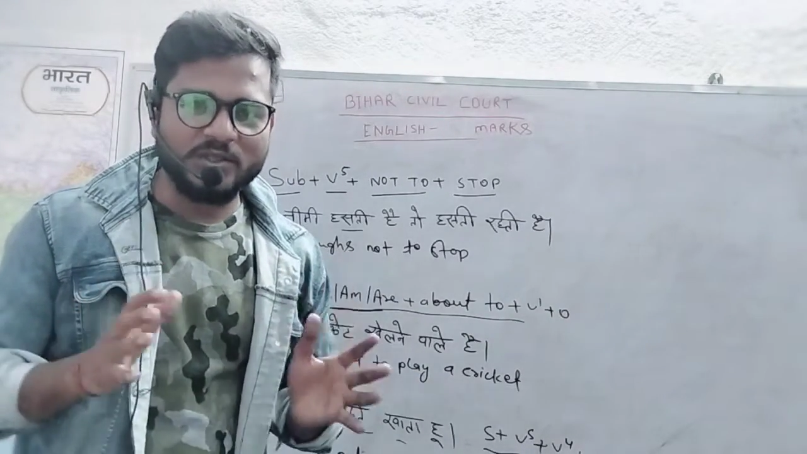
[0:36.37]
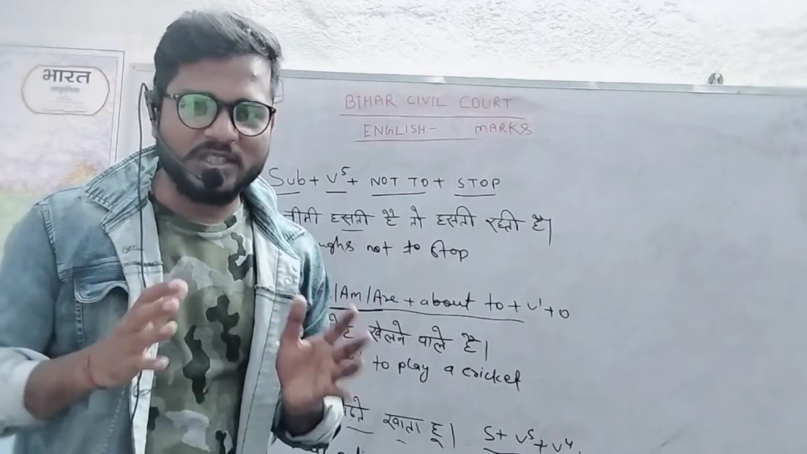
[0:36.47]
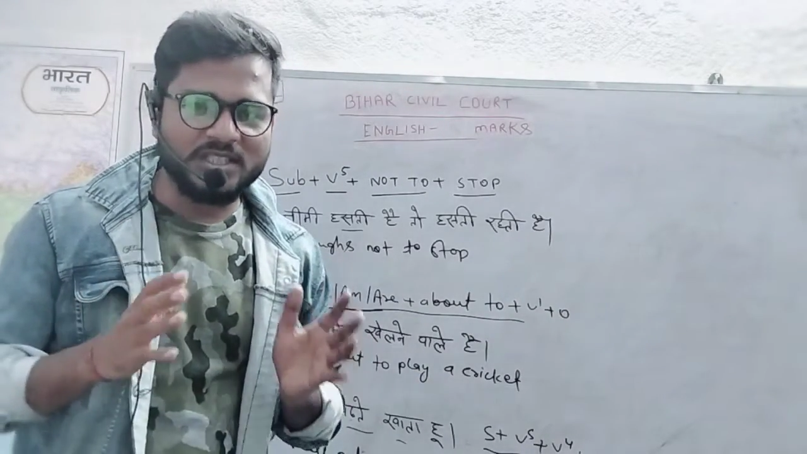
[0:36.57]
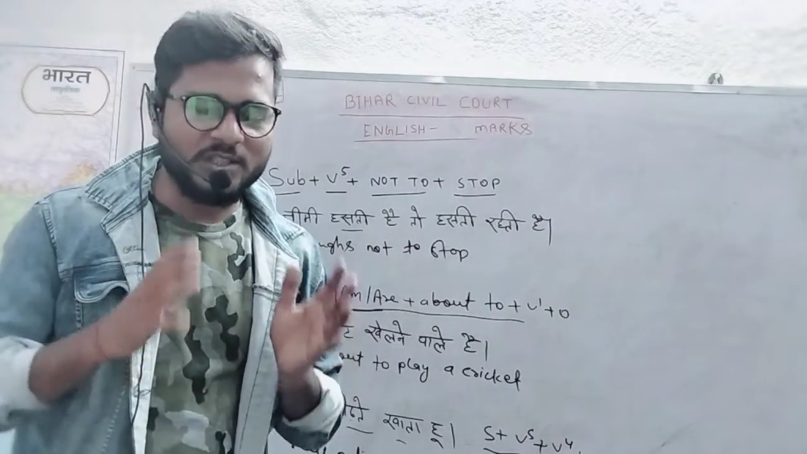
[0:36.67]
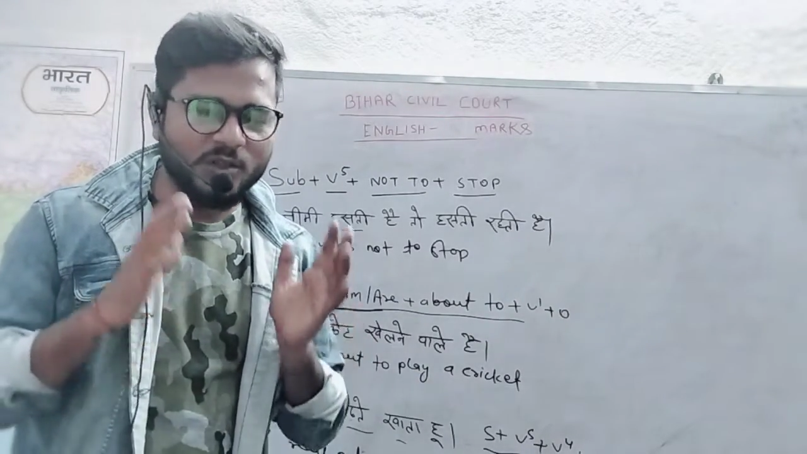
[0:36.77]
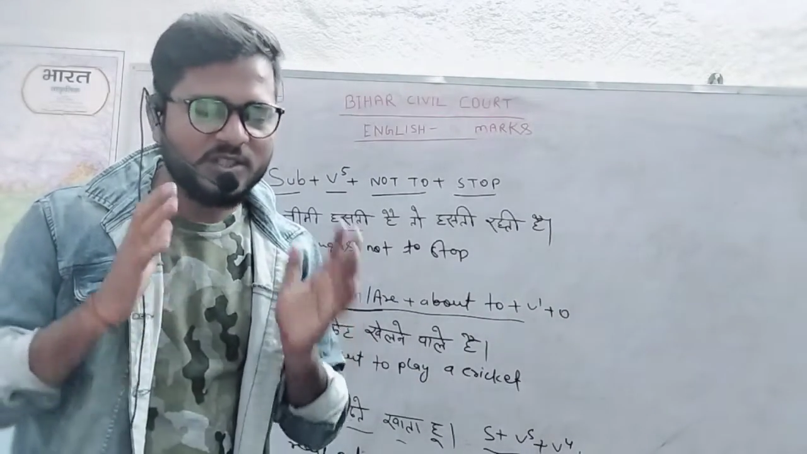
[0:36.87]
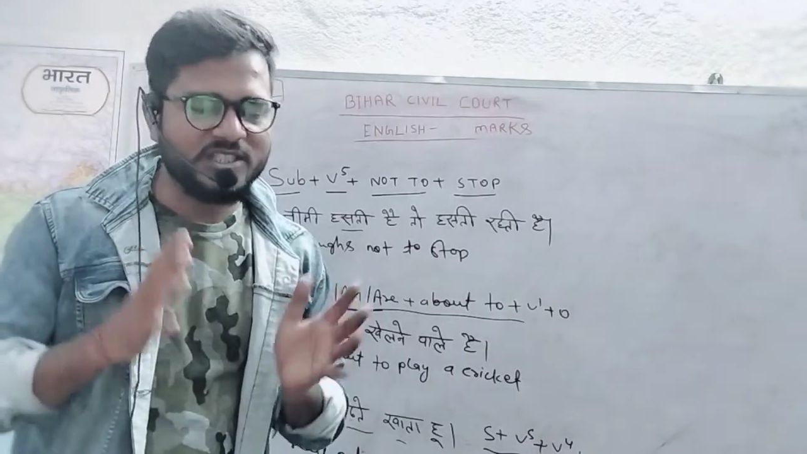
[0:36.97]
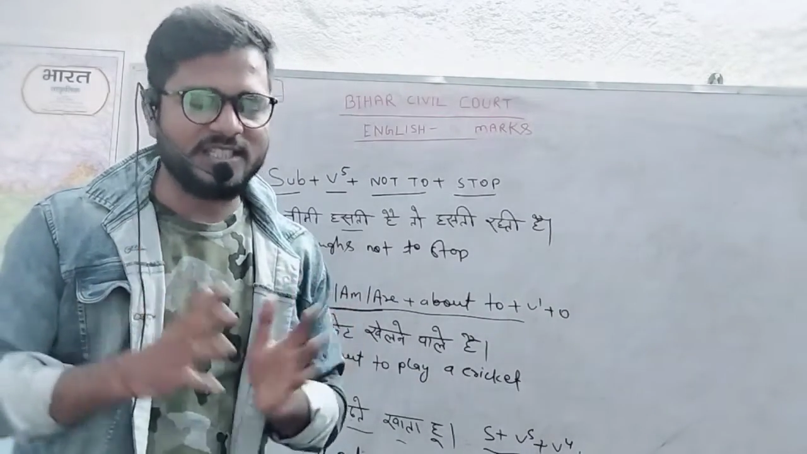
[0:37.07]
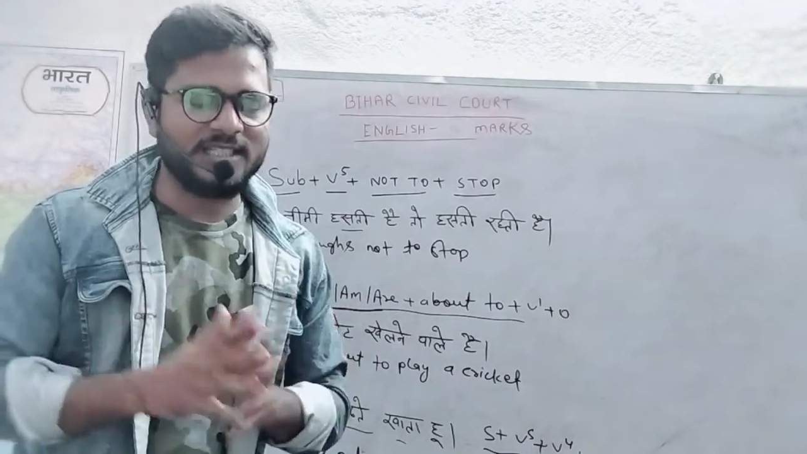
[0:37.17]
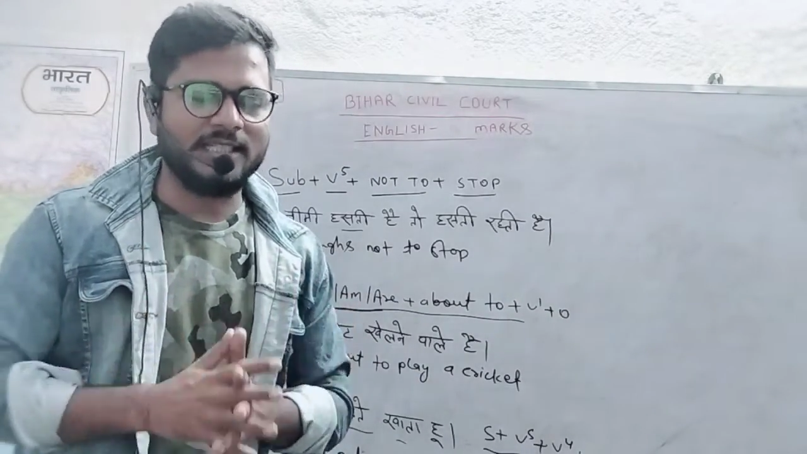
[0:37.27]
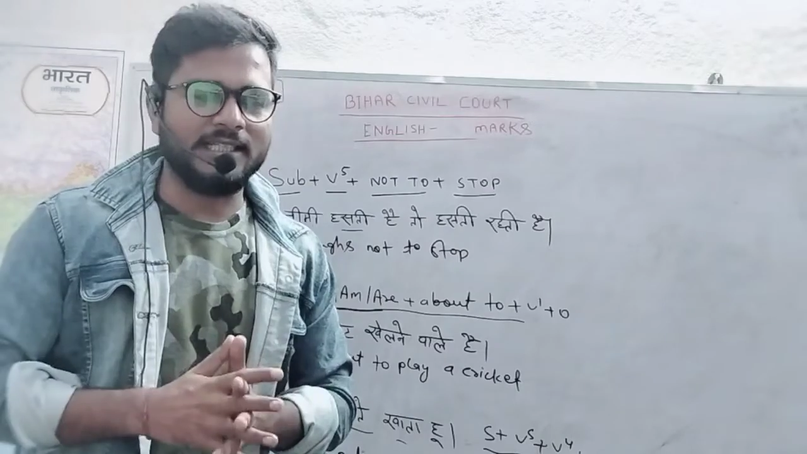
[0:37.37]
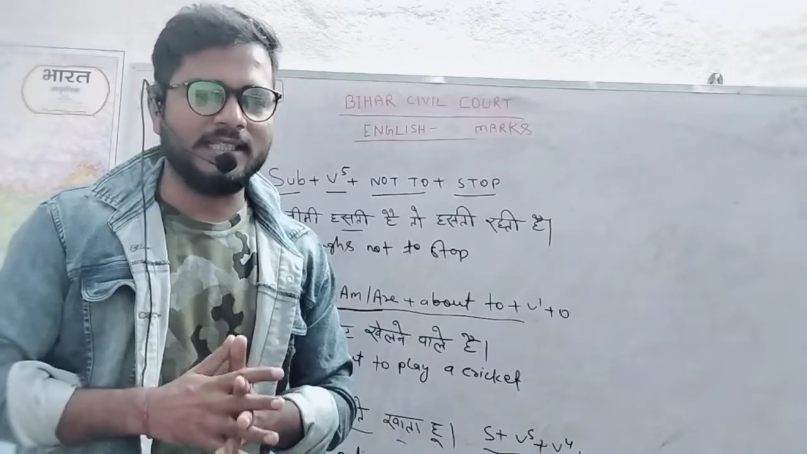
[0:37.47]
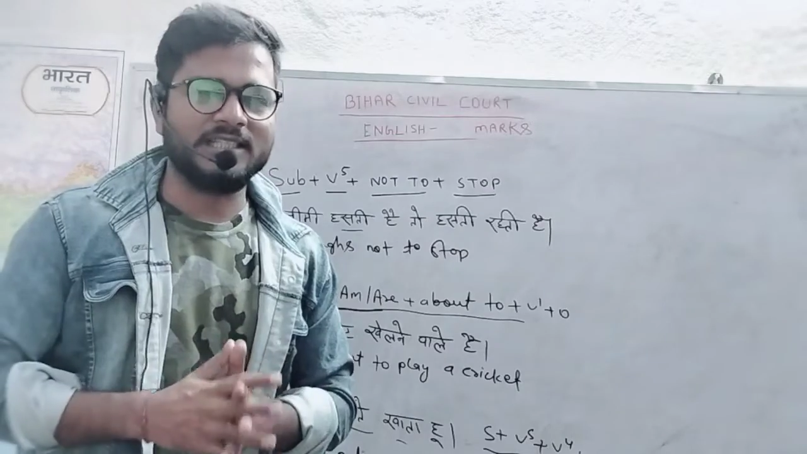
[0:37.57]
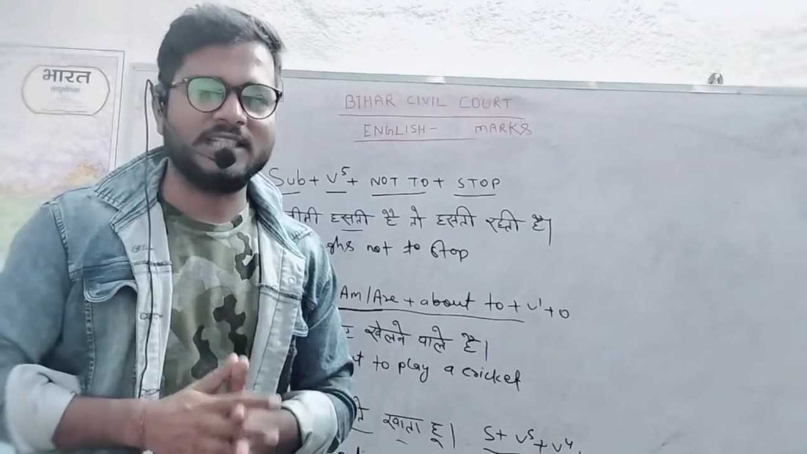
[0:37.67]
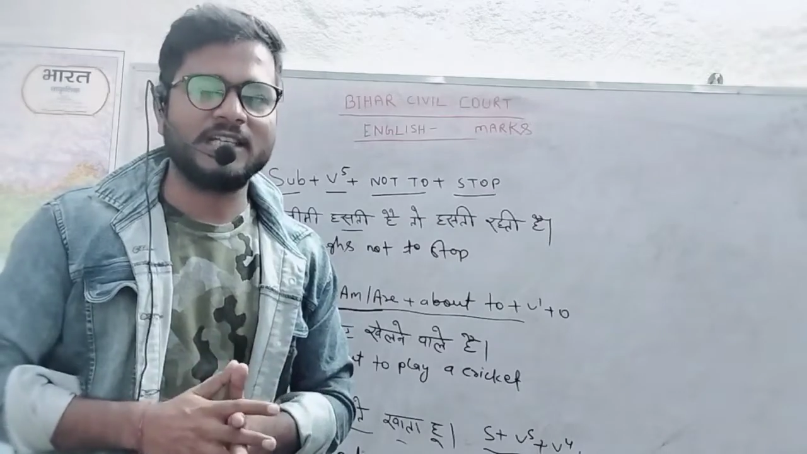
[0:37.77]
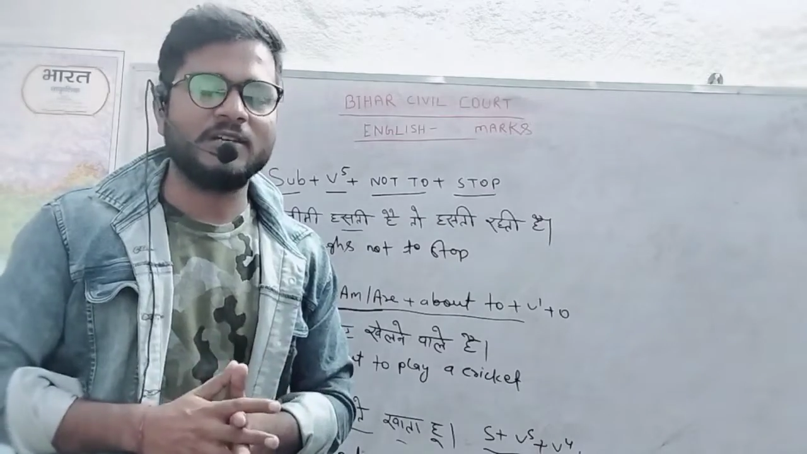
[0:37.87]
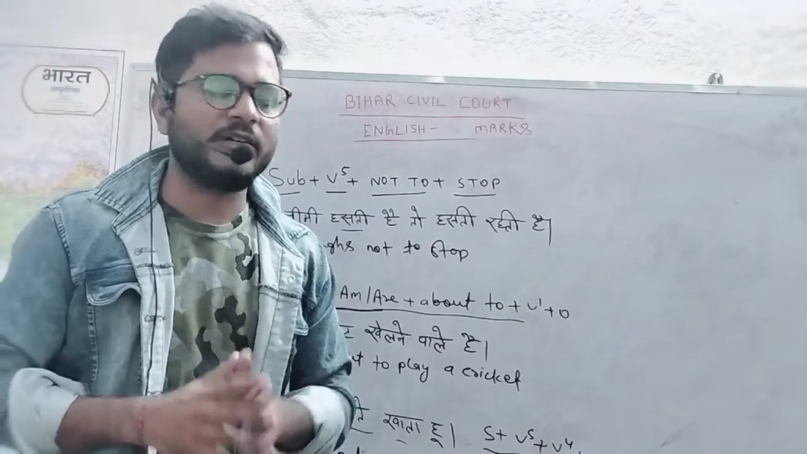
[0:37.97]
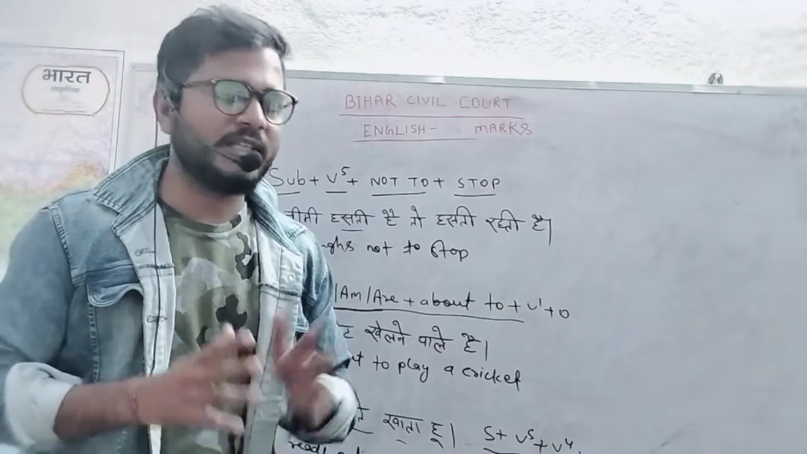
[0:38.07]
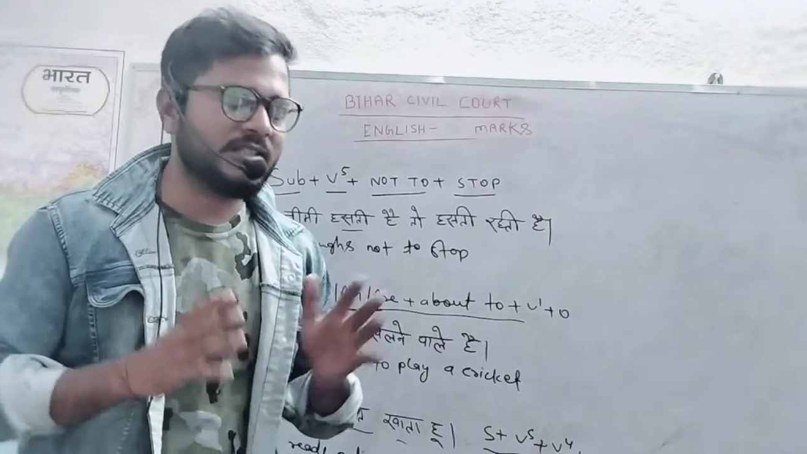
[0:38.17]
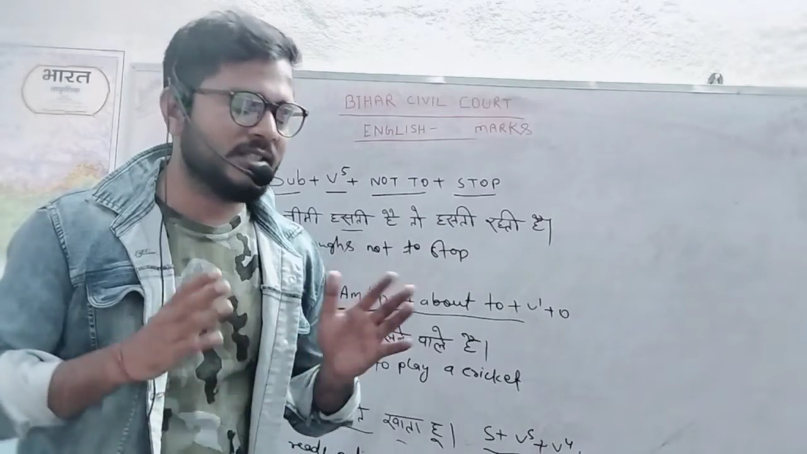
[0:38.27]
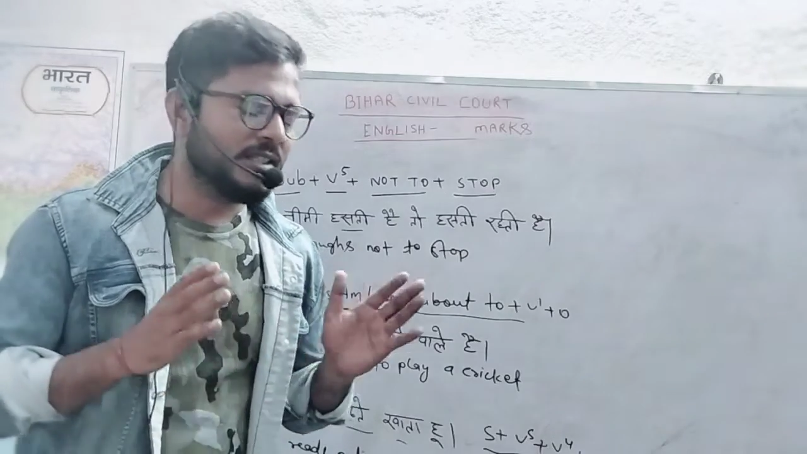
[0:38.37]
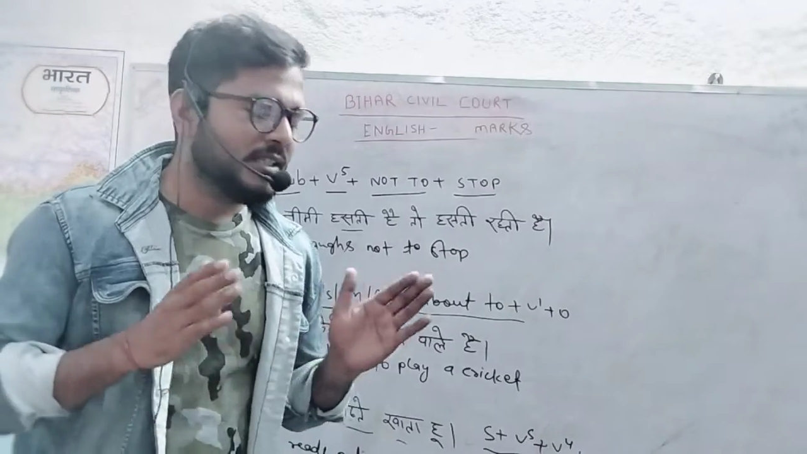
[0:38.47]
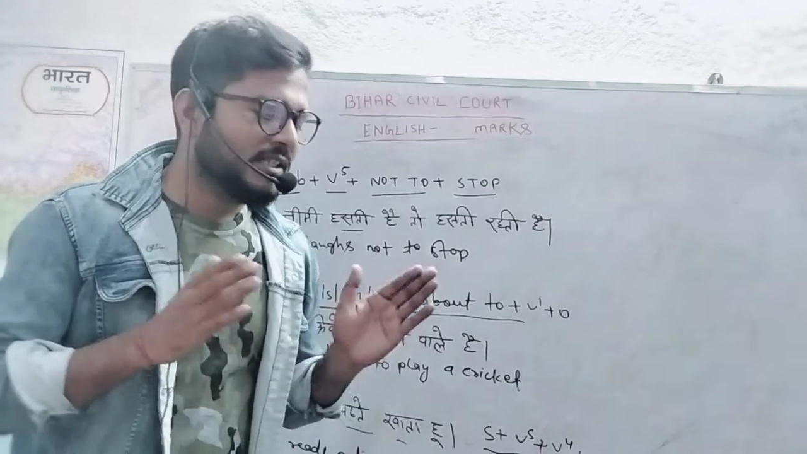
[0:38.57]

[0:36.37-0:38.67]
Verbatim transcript: किसी और चीज़ के लिए नहीं ठीक है और इस